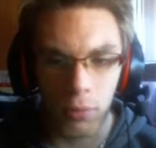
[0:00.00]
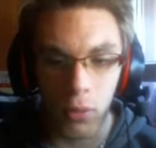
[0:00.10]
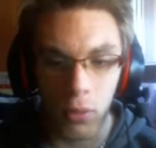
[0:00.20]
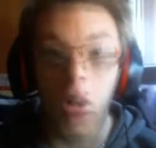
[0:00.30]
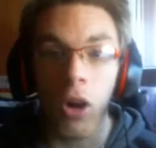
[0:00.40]

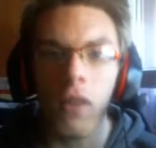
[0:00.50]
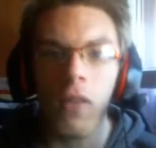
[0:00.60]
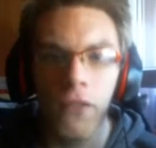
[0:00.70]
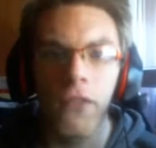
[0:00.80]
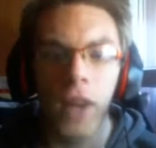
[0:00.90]
pour les
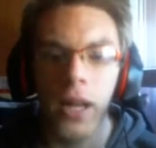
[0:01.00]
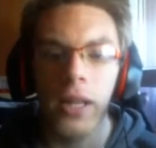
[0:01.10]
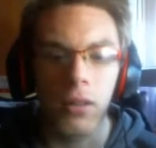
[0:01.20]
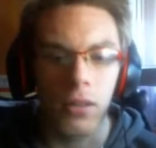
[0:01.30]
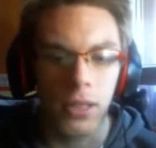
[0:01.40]
grands
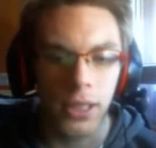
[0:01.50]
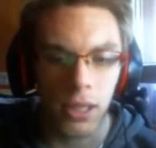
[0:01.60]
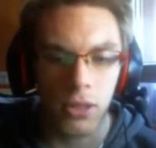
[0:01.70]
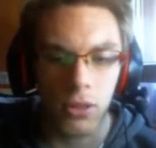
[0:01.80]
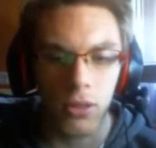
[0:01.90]
fans
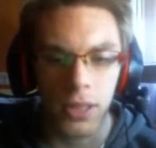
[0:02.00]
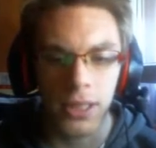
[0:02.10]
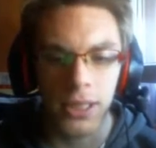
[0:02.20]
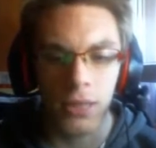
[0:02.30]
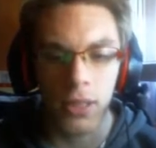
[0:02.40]
qui,
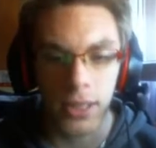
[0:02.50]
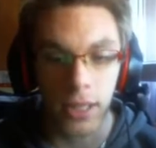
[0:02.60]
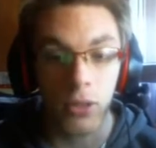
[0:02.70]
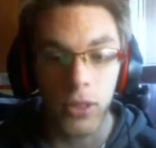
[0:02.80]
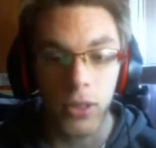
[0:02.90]

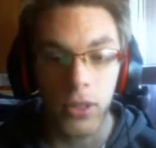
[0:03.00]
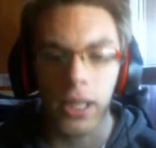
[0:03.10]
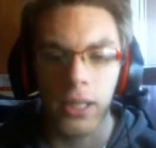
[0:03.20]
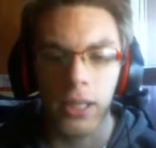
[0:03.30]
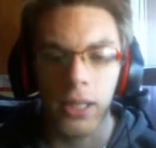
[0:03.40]
qui, attendaient un
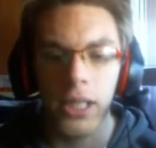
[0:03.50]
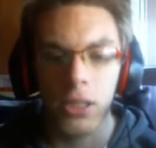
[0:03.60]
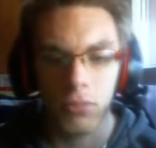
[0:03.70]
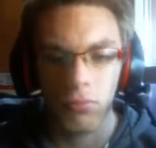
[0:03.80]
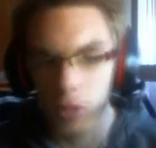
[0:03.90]

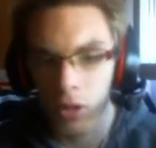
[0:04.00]
remake,